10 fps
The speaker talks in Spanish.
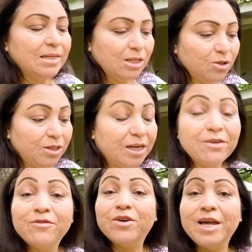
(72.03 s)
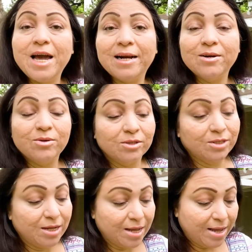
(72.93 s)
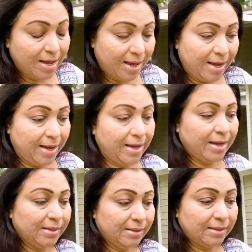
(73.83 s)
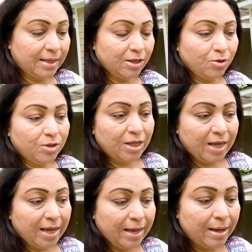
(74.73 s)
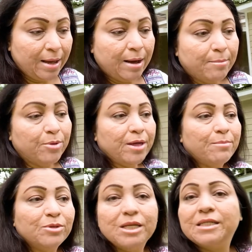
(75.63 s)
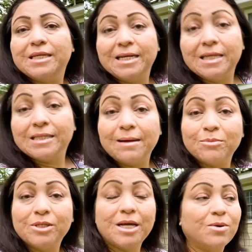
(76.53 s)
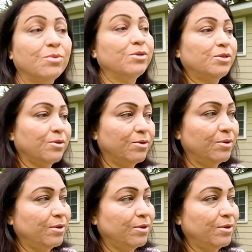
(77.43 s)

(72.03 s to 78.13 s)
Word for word: donde refugiarnos, este, donde podamos decir estamos a gusto.